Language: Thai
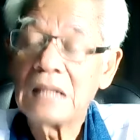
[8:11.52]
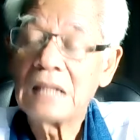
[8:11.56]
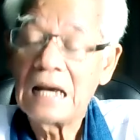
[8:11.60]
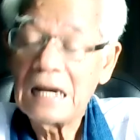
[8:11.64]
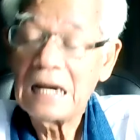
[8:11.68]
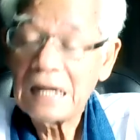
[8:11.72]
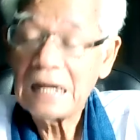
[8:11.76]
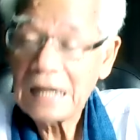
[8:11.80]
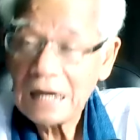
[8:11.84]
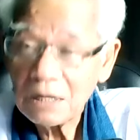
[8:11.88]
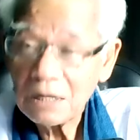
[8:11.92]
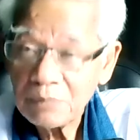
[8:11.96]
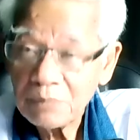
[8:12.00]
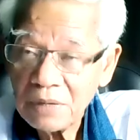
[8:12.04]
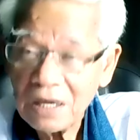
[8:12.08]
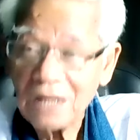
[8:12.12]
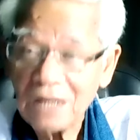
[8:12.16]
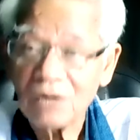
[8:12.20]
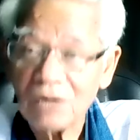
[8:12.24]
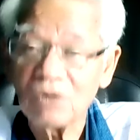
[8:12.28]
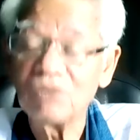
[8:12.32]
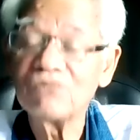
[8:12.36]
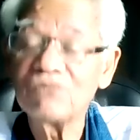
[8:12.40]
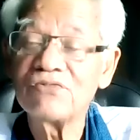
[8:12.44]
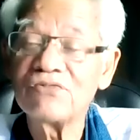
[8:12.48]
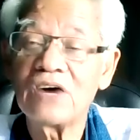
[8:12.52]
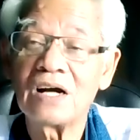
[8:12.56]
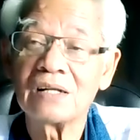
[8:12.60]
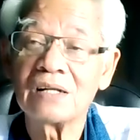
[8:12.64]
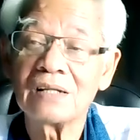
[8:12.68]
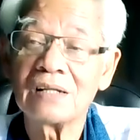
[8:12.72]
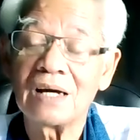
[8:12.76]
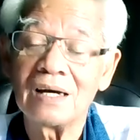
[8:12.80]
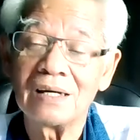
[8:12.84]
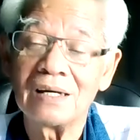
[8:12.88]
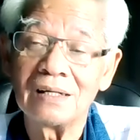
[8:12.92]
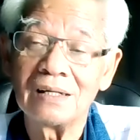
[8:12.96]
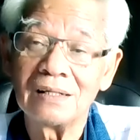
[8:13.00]
ทางการแพทย์ของฝั่ง
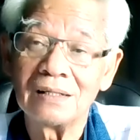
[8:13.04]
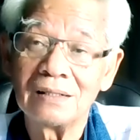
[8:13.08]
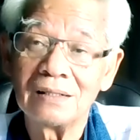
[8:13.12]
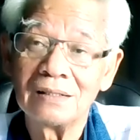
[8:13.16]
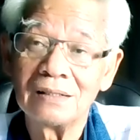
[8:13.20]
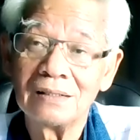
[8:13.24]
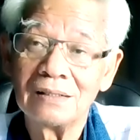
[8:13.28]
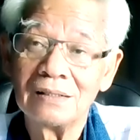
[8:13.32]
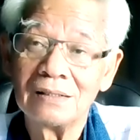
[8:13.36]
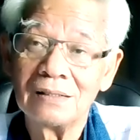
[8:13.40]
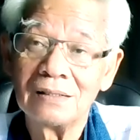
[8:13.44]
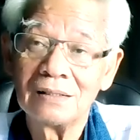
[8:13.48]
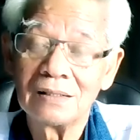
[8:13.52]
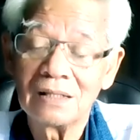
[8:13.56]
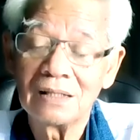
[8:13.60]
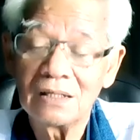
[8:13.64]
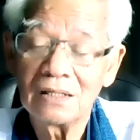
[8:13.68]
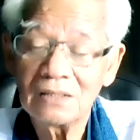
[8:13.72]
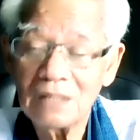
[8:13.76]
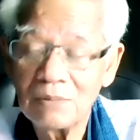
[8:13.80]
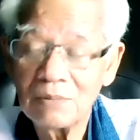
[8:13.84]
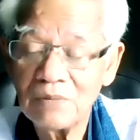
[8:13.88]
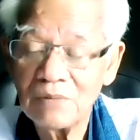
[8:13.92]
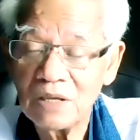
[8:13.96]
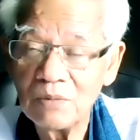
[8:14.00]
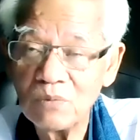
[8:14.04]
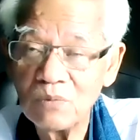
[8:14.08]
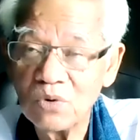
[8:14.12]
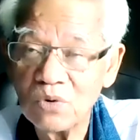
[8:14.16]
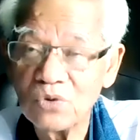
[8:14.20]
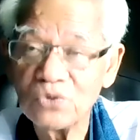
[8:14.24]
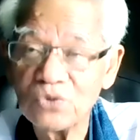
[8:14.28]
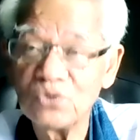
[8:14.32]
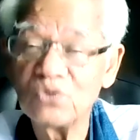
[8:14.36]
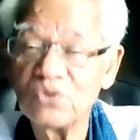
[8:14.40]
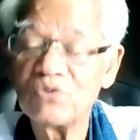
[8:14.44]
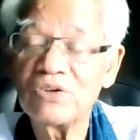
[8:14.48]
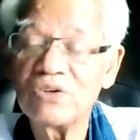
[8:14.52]
ไทยเขาทำ
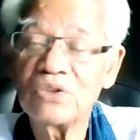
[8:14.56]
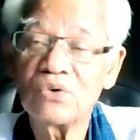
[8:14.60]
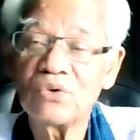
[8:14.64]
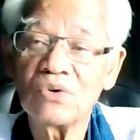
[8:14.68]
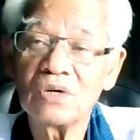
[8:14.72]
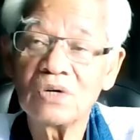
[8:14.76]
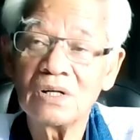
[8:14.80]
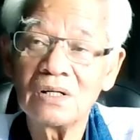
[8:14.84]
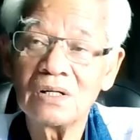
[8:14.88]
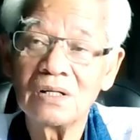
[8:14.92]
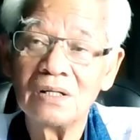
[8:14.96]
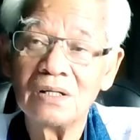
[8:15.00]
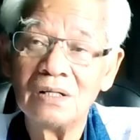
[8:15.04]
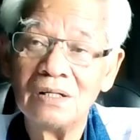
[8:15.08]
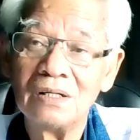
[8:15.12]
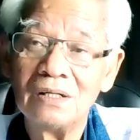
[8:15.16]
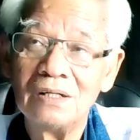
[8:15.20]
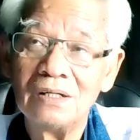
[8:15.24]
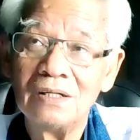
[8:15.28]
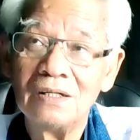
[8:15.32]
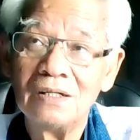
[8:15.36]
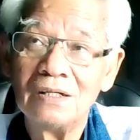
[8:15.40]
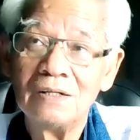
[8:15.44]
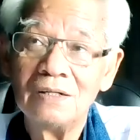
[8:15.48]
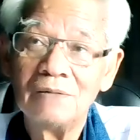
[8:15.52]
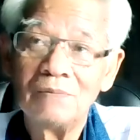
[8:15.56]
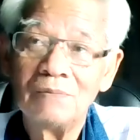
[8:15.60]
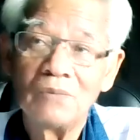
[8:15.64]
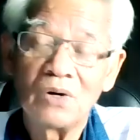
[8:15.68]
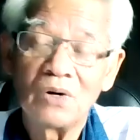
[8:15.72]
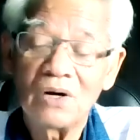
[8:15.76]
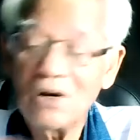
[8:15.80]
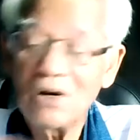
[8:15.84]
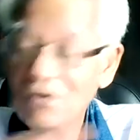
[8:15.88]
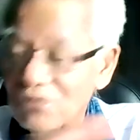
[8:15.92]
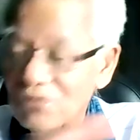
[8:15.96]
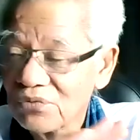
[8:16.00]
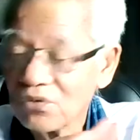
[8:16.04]
MOU ไว้ตรงนั้นมัน
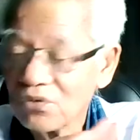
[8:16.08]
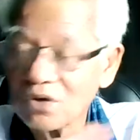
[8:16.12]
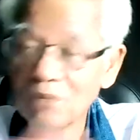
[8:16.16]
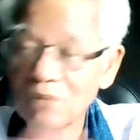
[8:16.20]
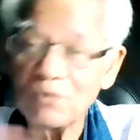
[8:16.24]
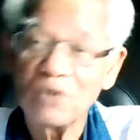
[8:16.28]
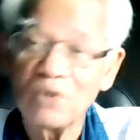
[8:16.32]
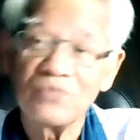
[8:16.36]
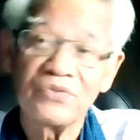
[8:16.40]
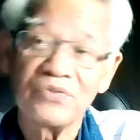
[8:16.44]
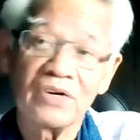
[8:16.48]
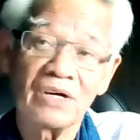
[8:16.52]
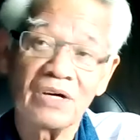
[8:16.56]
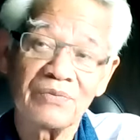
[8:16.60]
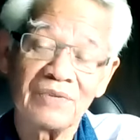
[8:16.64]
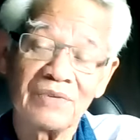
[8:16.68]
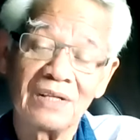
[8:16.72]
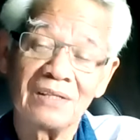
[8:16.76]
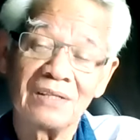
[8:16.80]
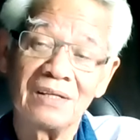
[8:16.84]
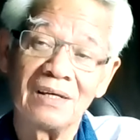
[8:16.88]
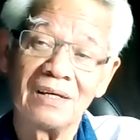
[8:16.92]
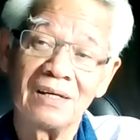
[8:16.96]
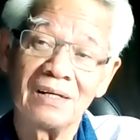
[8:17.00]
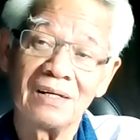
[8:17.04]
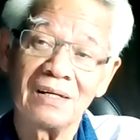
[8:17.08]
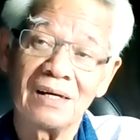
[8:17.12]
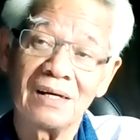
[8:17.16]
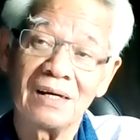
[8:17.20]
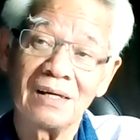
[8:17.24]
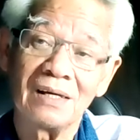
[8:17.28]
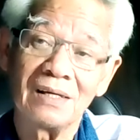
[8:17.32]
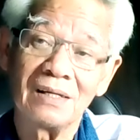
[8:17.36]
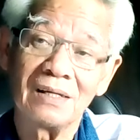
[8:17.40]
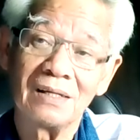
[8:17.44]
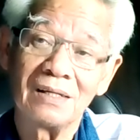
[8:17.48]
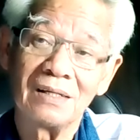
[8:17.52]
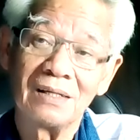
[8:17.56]
ก็เข้าสู่ระบบสิครับทันทีได้
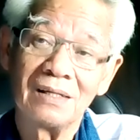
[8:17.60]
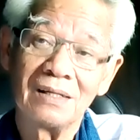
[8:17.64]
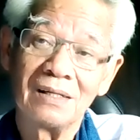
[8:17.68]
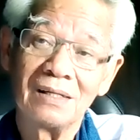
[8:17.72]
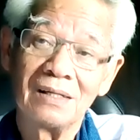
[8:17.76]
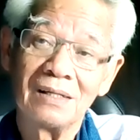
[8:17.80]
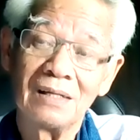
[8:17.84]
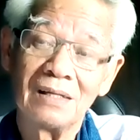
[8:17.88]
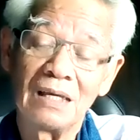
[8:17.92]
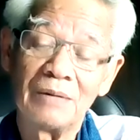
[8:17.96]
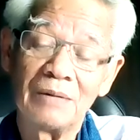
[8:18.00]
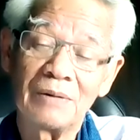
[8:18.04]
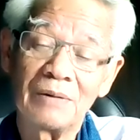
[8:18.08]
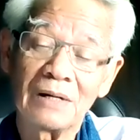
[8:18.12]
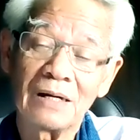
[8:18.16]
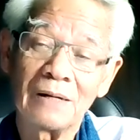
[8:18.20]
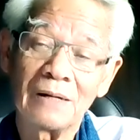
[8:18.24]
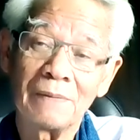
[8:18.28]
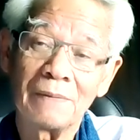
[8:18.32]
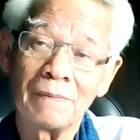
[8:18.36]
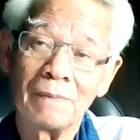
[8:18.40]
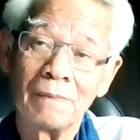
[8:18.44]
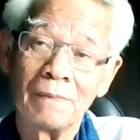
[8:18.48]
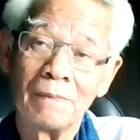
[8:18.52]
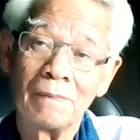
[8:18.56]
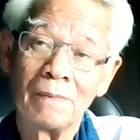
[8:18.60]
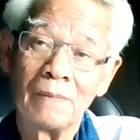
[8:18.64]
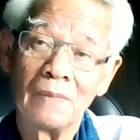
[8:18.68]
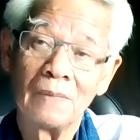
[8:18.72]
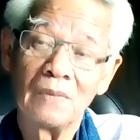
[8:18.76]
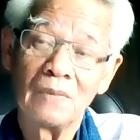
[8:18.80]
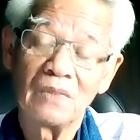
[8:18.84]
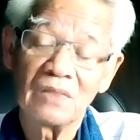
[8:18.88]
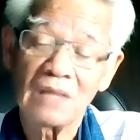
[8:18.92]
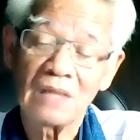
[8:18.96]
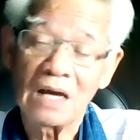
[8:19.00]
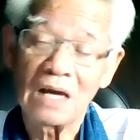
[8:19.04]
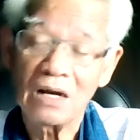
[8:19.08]
นะครับ
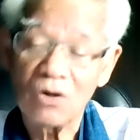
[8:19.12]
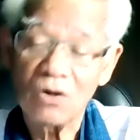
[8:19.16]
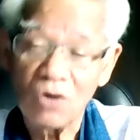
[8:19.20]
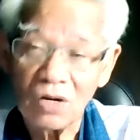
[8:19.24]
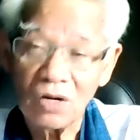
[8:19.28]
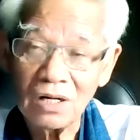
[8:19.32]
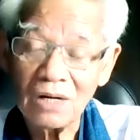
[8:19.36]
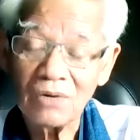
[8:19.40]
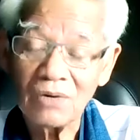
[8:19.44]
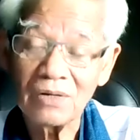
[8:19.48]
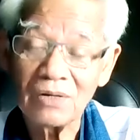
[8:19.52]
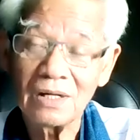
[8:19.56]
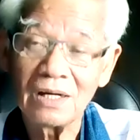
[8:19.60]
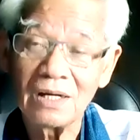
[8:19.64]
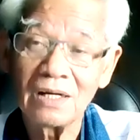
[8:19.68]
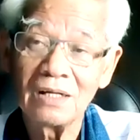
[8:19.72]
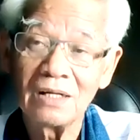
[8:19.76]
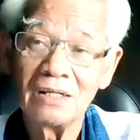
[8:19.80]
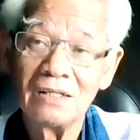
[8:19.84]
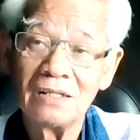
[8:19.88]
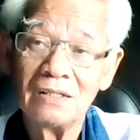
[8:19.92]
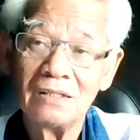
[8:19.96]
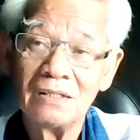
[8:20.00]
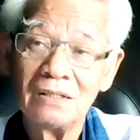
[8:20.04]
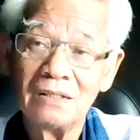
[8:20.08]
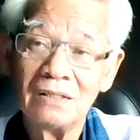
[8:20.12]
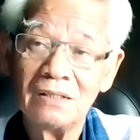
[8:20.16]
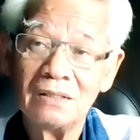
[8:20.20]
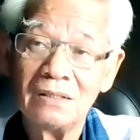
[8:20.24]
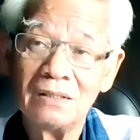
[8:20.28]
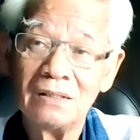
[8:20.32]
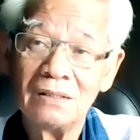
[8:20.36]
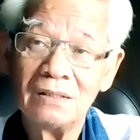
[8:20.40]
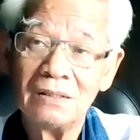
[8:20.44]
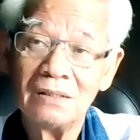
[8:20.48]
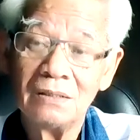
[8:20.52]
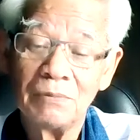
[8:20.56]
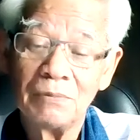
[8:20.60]
ทางของเรานะครับ
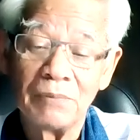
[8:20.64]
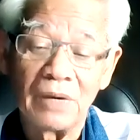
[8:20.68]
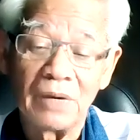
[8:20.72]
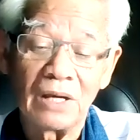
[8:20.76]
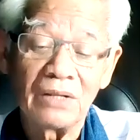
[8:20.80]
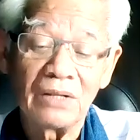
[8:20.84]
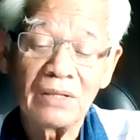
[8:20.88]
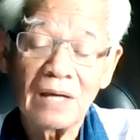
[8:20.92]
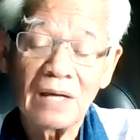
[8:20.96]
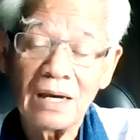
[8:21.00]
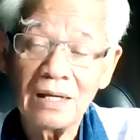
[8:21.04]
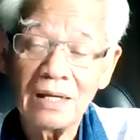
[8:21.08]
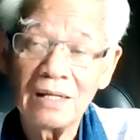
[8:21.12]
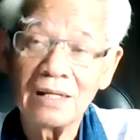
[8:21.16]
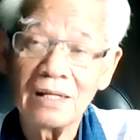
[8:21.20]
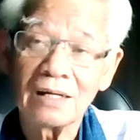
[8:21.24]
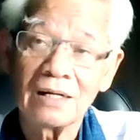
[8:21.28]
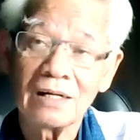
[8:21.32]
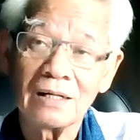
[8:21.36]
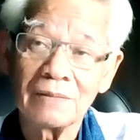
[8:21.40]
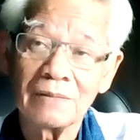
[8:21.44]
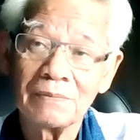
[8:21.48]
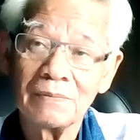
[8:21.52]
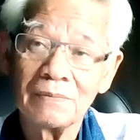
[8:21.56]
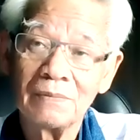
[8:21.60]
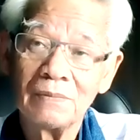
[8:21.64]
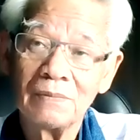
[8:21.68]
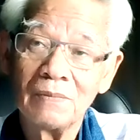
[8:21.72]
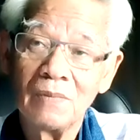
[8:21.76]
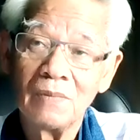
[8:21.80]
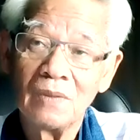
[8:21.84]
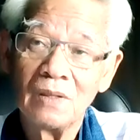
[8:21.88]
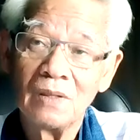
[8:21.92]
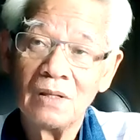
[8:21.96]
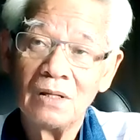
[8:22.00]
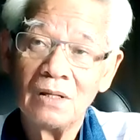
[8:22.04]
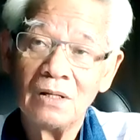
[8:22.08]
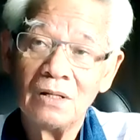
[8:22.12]
แผนไทยเนี่ยครับ
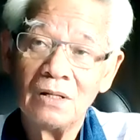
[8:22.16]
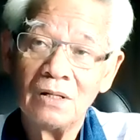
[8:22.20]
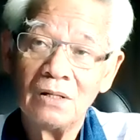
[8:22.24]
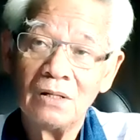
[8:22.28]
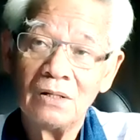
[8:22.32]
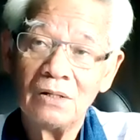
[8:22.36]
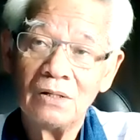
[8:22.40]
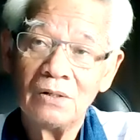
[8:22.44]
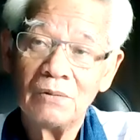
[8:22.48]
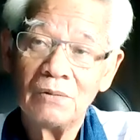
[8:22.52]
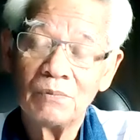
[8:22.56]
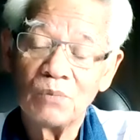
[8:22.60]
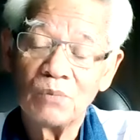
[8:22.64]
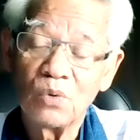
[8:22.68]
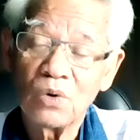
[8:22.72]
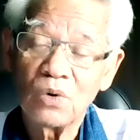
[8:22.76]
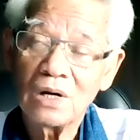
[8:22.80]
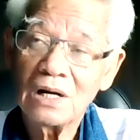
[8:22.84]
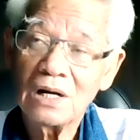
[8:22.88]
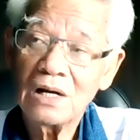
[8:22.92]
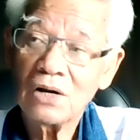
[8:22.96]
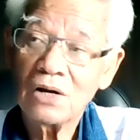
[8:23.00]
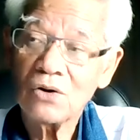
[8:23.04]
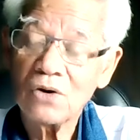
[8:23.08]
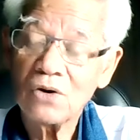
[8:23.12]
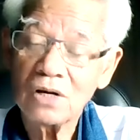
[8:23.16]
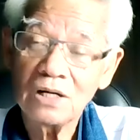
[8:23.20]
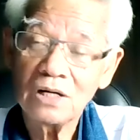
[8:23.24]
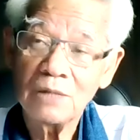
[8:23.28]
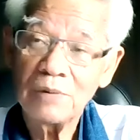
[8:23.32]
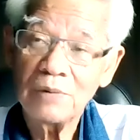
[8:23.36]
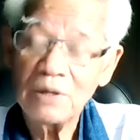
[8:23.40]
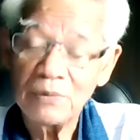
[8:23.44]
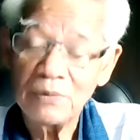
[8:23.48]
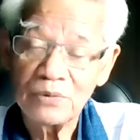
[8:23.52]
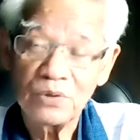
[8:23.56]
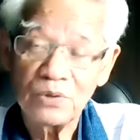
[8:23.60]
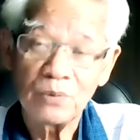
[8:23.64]
บุคลากรในแพ
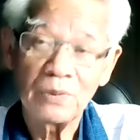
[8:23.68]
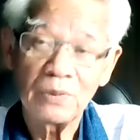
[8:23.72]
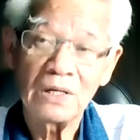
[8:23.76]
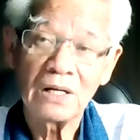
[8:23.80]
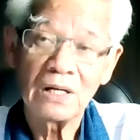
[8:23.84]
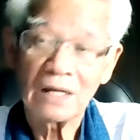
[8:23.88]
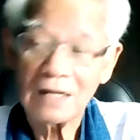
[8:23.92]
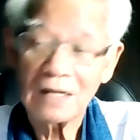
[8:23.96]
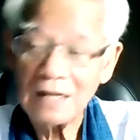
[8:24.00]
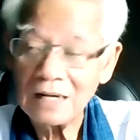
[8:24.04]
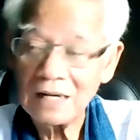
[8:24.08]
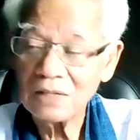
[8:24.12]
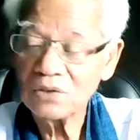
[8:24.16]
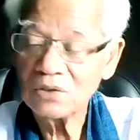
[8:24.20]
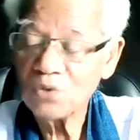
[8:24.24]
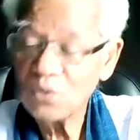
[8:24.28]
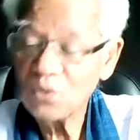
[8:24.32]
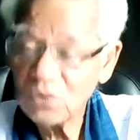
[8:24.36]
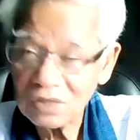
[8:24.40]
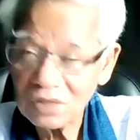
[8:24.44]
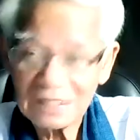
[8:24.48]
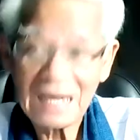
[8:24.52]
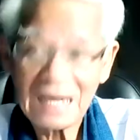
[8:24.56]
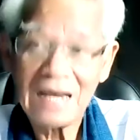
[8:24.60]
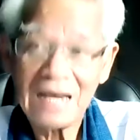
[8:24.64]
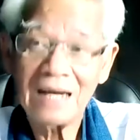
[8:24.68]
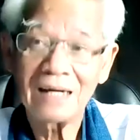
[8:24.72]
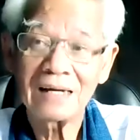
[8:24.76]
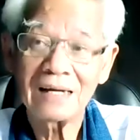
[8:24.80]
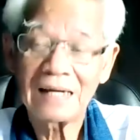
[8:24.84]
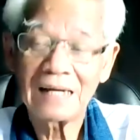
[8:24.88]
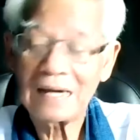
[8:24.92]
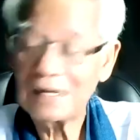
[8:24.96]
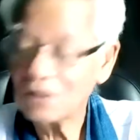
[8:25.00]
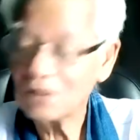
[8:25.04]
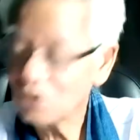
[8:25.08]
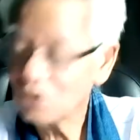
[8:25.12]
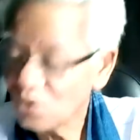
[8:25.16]
ทย์ปัจจุบันเนี่ยกั้นทุกอย่าง
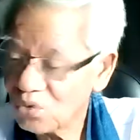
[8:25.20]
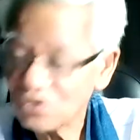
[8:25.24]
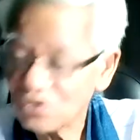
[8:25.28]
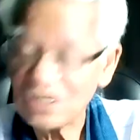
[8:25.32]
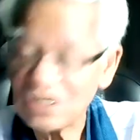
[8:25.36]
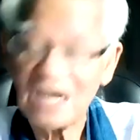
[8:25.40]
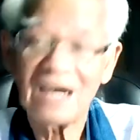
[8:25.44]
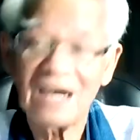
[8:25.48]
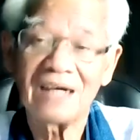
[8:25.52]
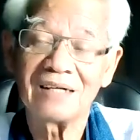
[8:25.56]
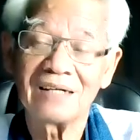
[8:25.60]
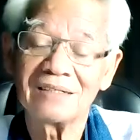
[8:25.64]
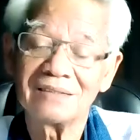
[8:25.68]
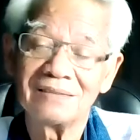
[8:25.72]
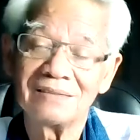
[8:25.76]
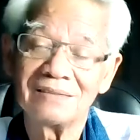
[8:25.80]
กั้นทุกอย่าง